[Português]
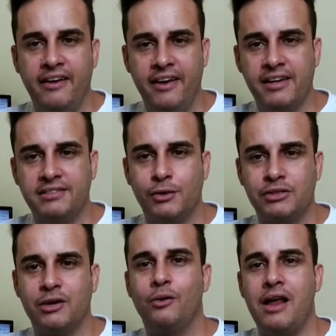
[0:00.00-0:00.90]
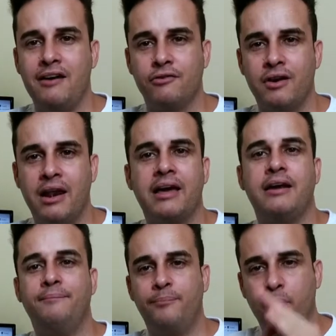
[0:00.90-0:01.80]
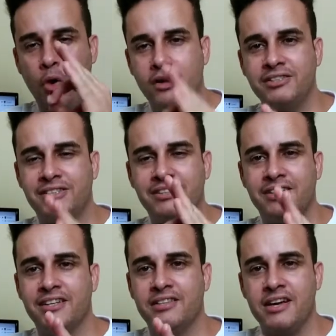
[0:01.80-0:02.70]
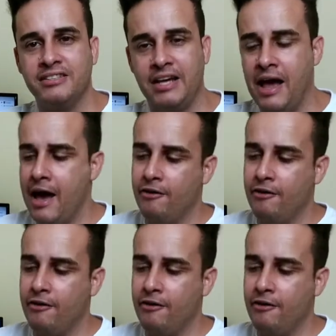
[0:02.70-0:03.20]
esse é o celular, viu galera? Pode ter certeza.